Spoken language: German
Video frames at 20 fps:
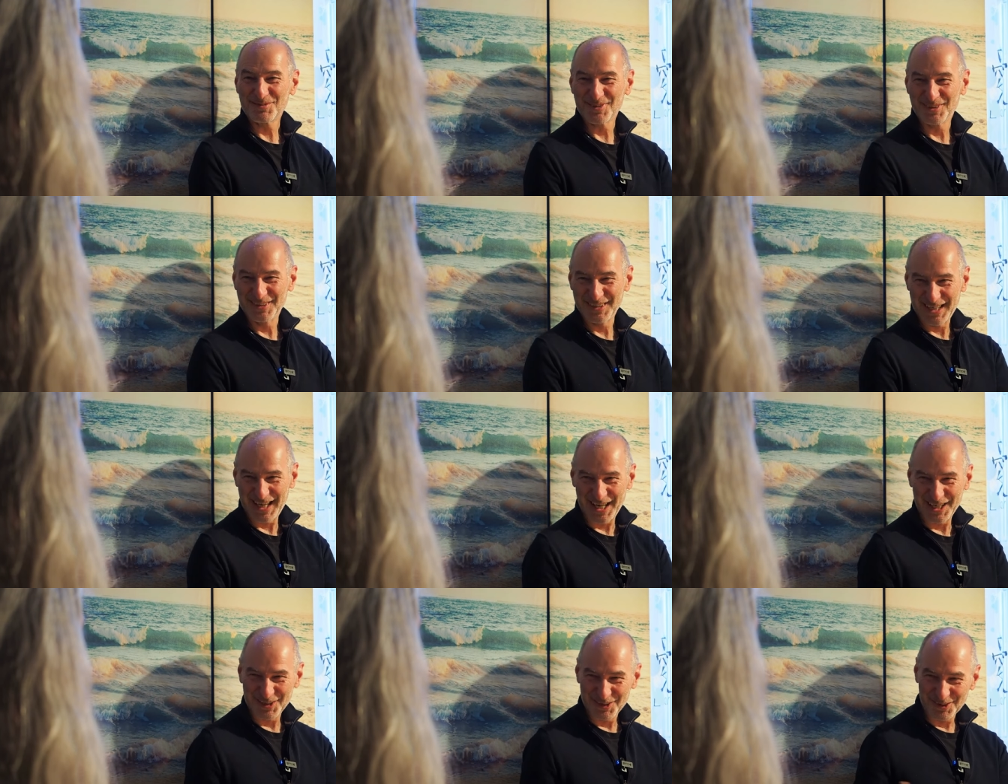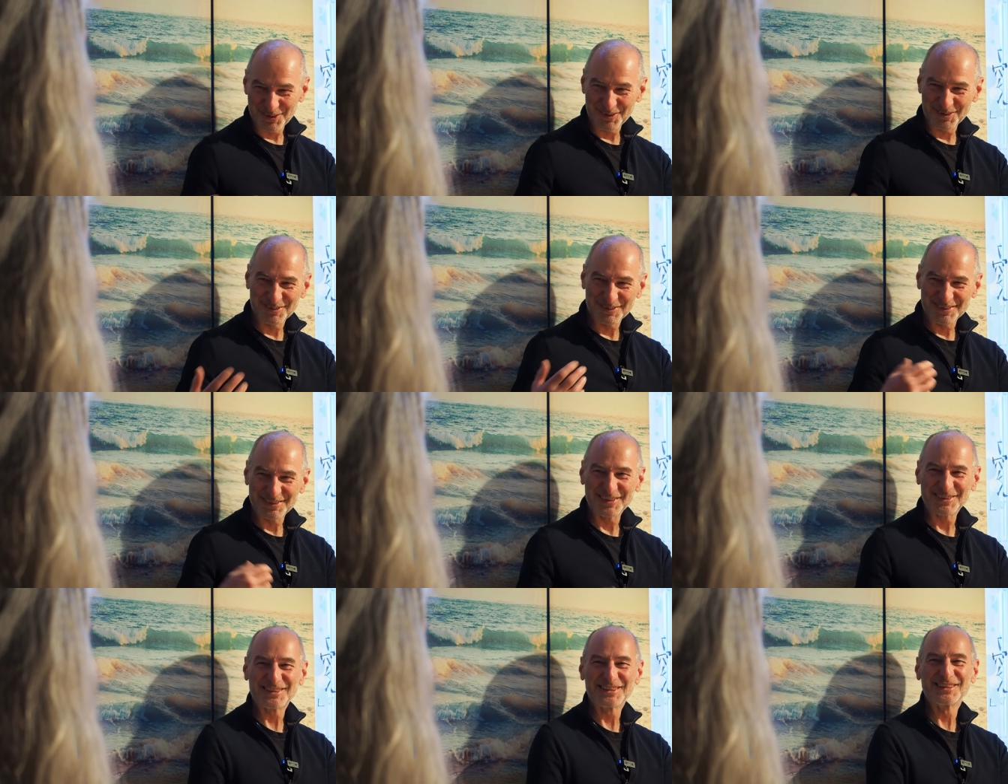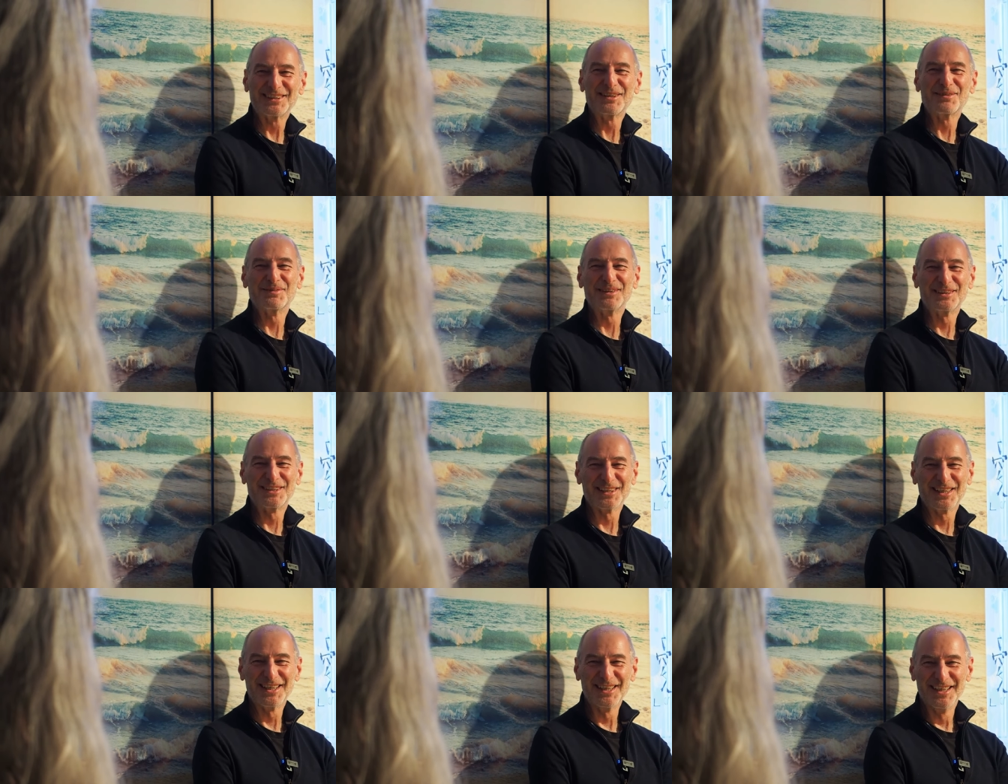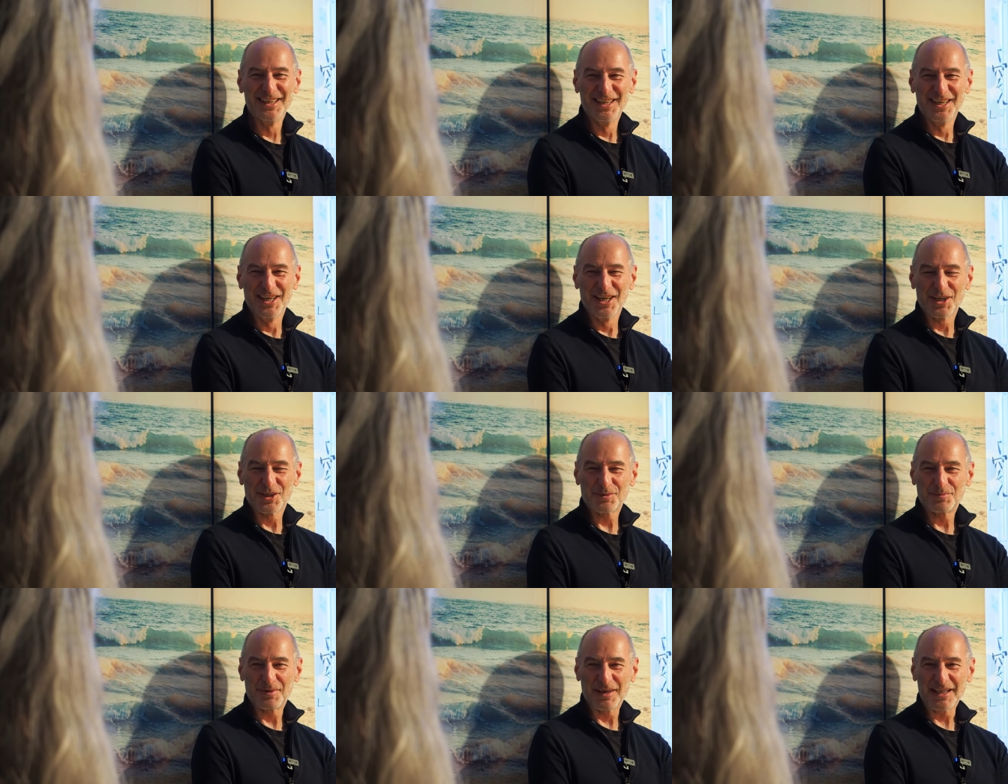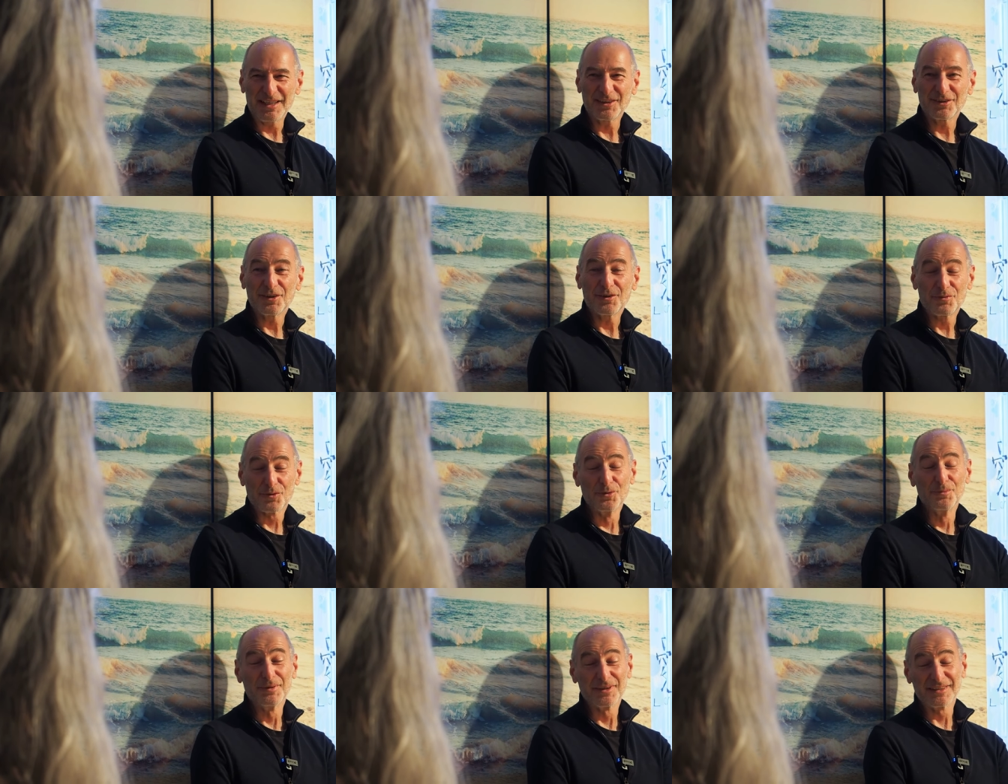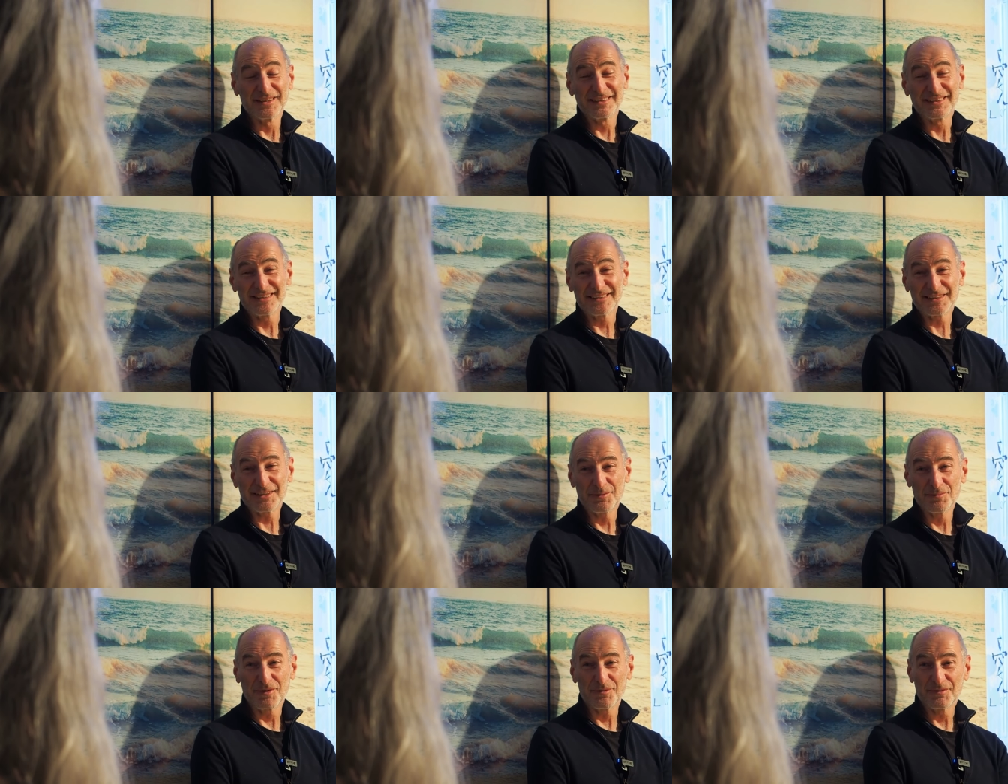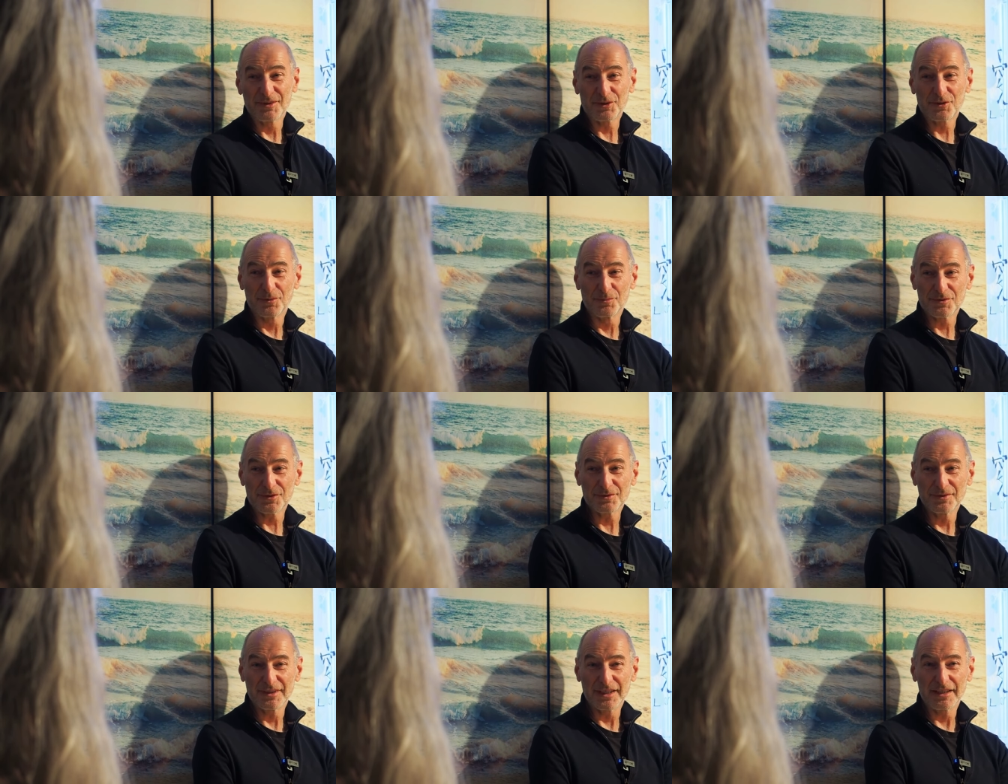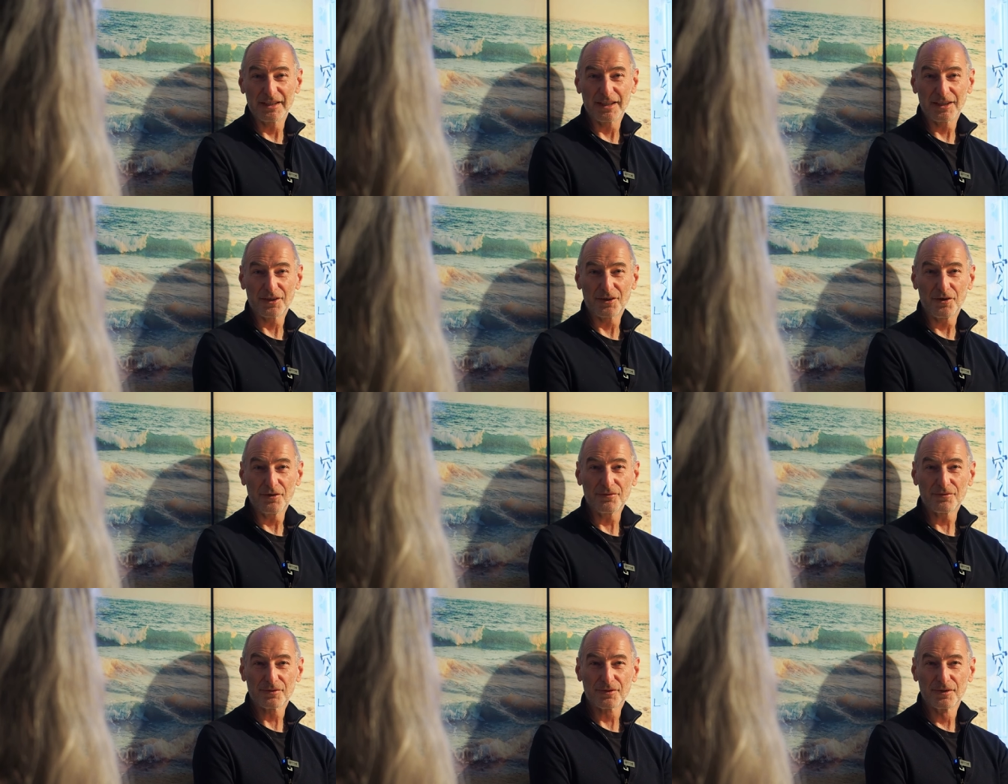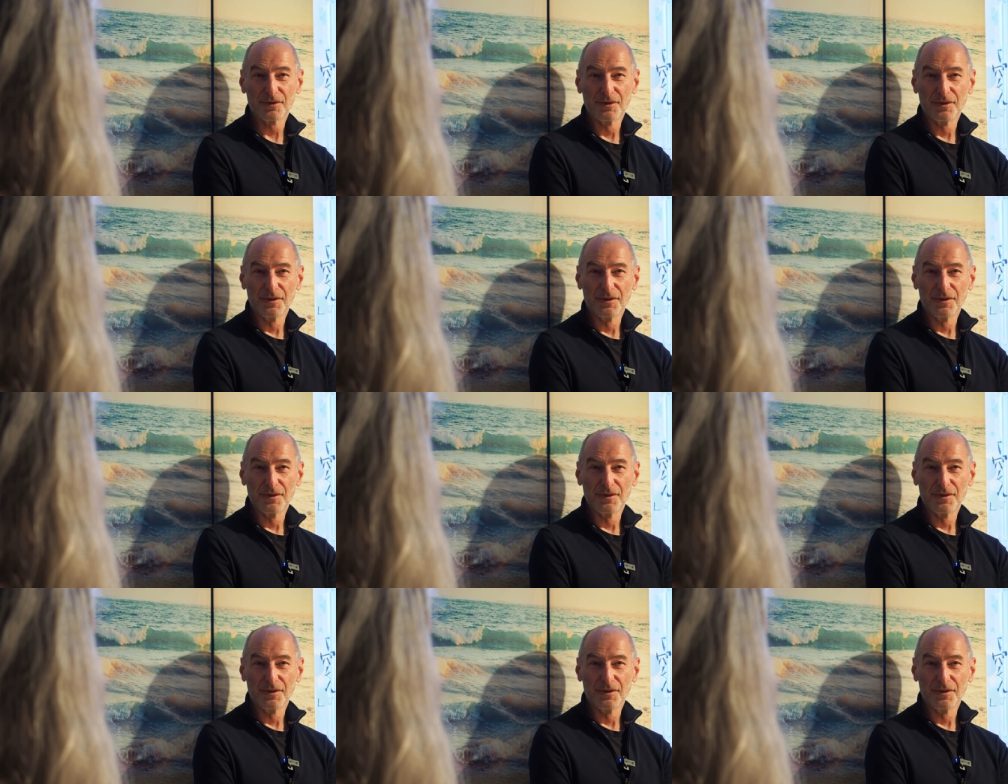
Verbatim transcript: für die Einladung, dass ich hier mit dir sprechen darf über das Thema, wie kommst du in deine Kraft?